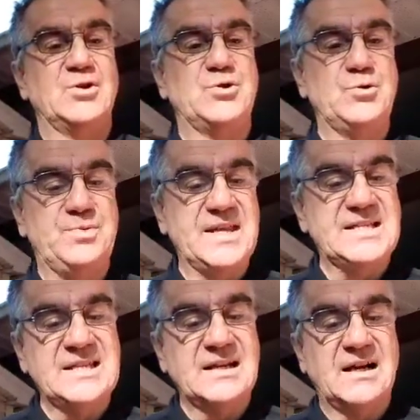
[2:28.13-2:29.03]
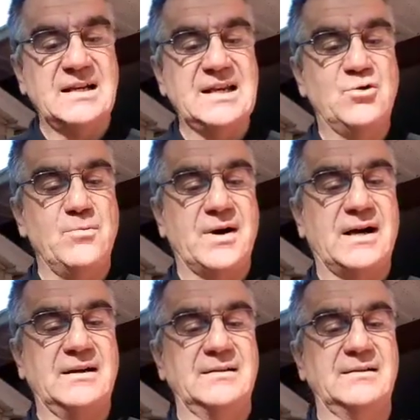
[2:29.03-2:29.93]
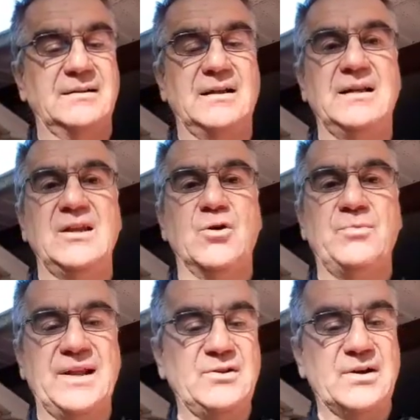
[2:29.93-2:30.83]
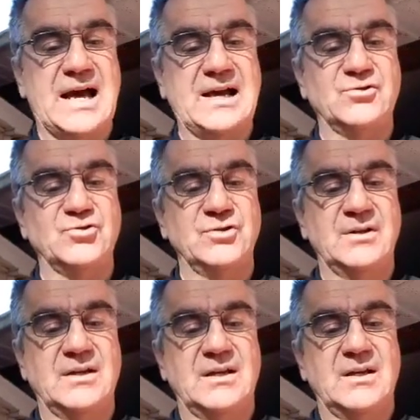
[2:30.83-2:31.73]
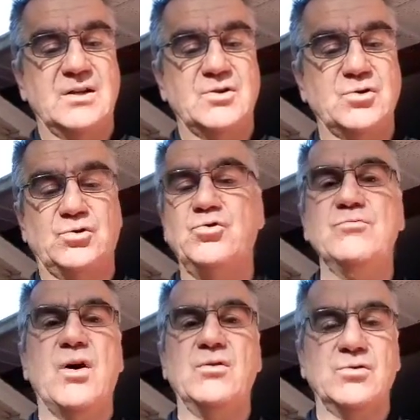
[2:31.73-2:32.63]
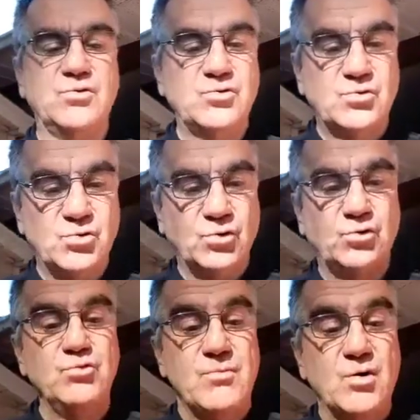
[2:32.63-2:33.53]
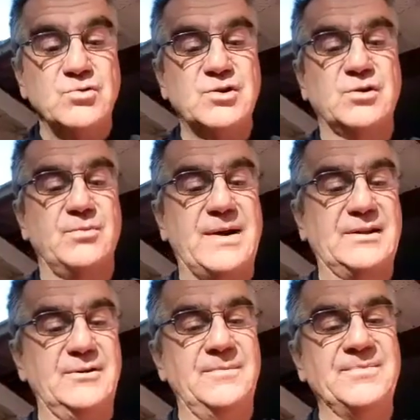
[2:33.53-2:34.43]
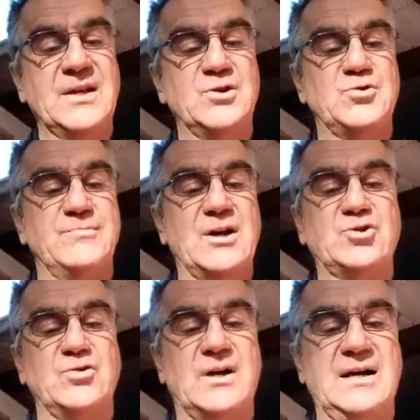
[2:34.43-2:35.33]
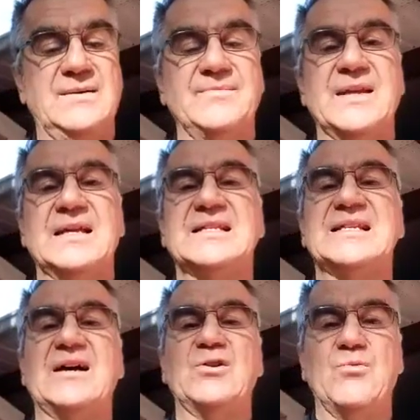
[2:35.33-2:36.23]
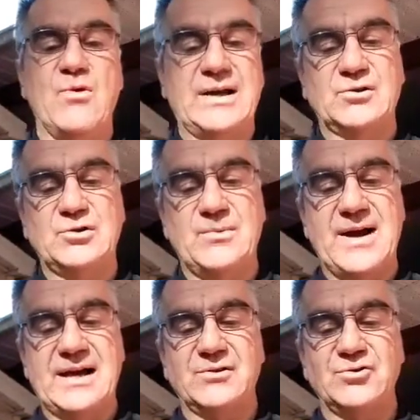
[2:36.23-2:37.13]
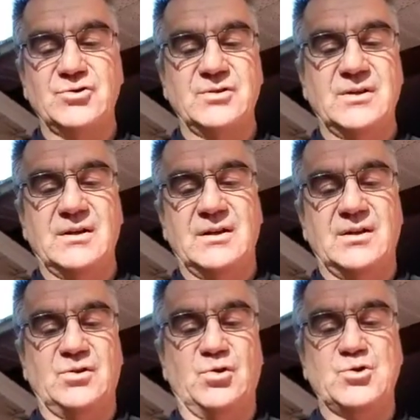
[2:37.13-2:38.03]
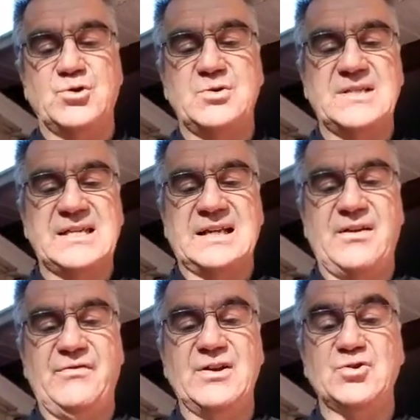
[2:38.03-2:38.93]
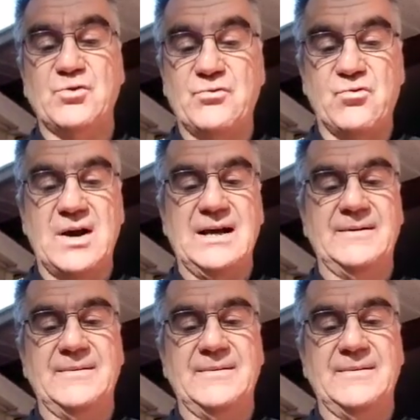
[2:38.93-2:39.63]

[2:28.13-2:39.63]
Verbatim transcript: Tu piétineras les cobras, les lions pleins de rage. Sur tout, monstre, pardon, tu marcheras, sans le moindre dommage. Ton Dieu dit en effet, je vois